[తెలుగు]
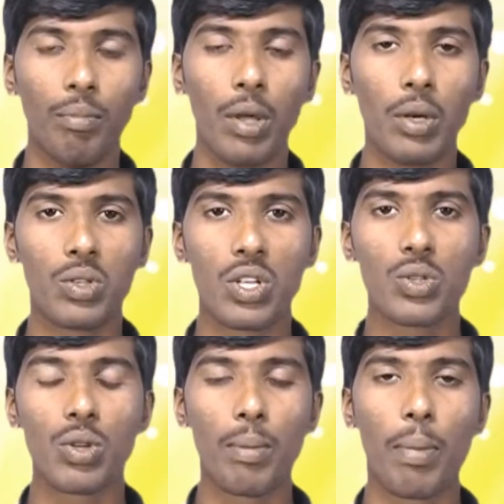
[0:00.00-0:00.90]
మీరు
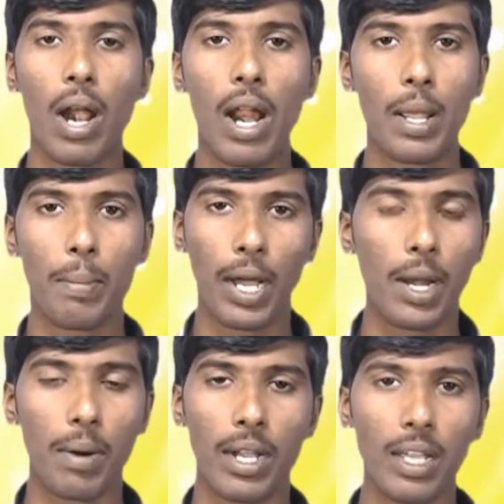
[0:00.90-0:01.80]
చేస్తున్న పనులన్నీ
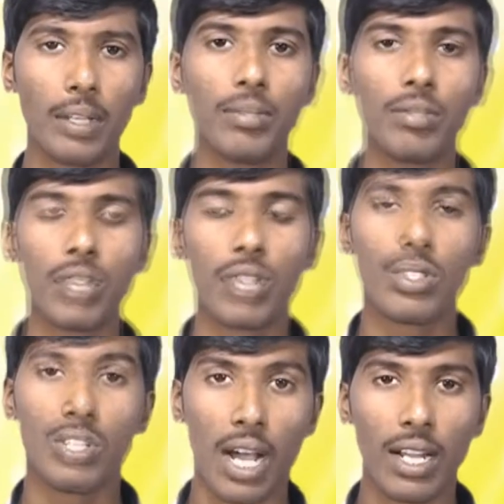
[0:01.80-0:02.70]
పక్కన పెట్టి
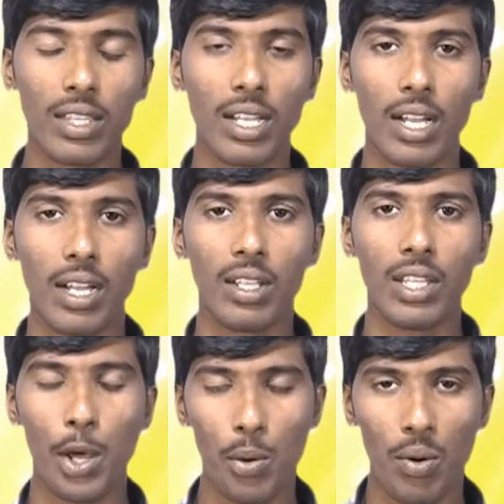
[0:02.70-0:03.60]
జాగ్రత్తగా
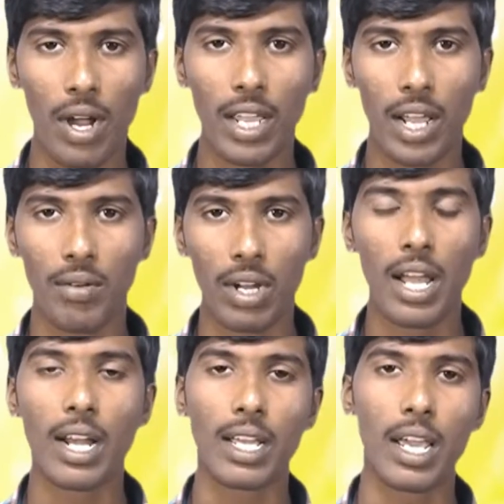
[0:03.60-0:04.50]
దేవుని వాక్యాన్ని
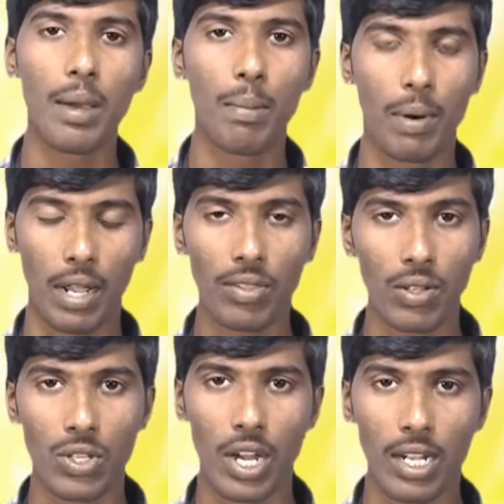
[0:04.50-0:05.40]
వినడానికి
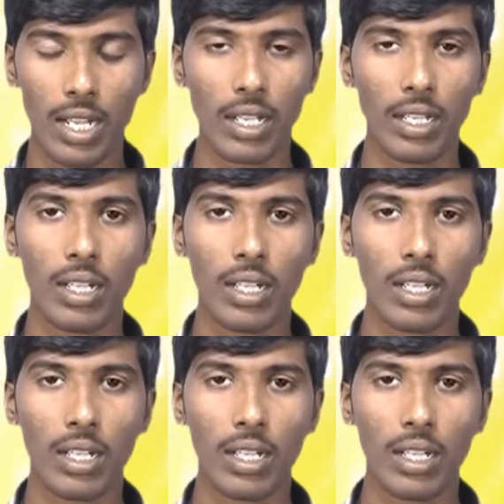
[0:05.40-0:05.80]
ప్రయత్నం చేయండి